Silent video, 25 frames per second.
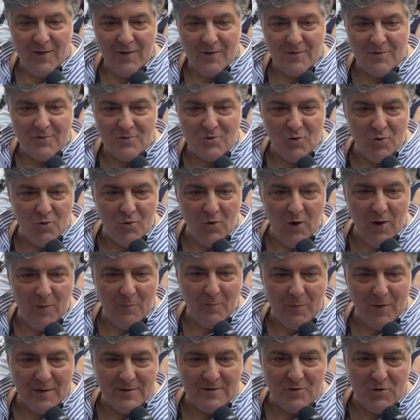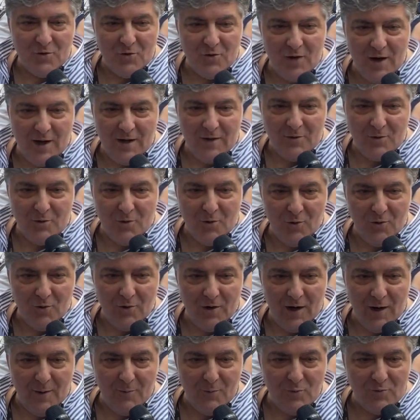sono appassionato
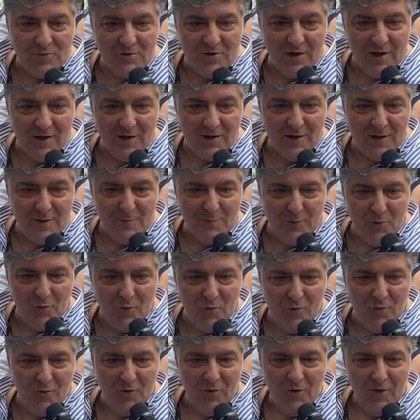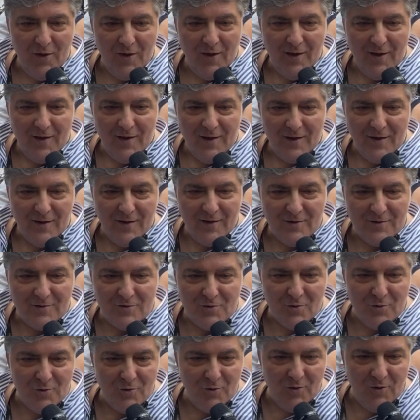della musica dei Pooh, eh,
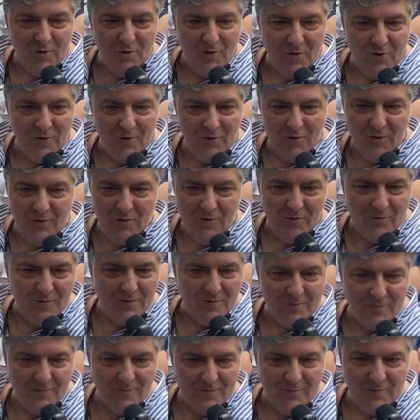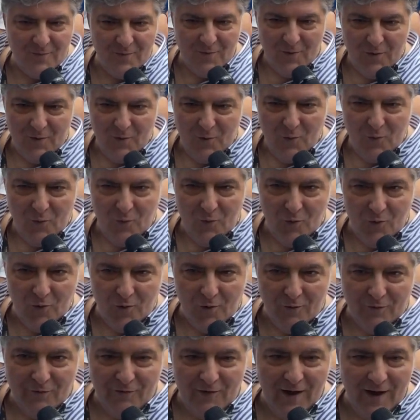sono un
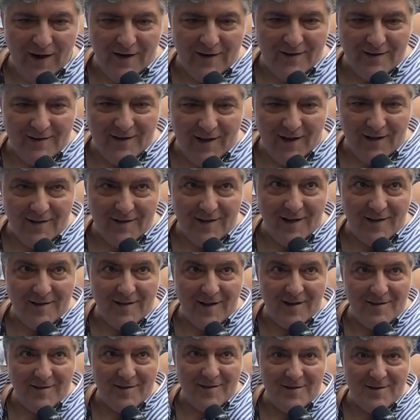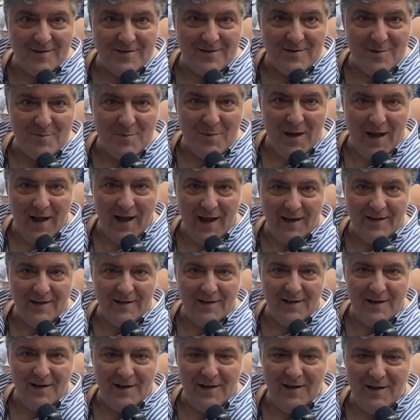loro fan da, da, tantissimi
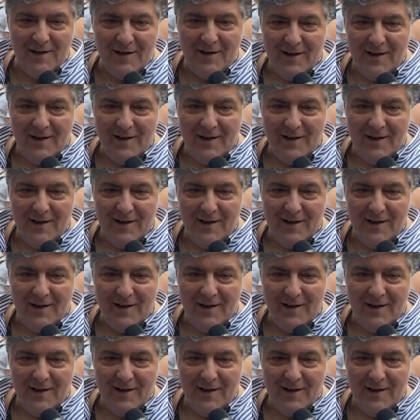anni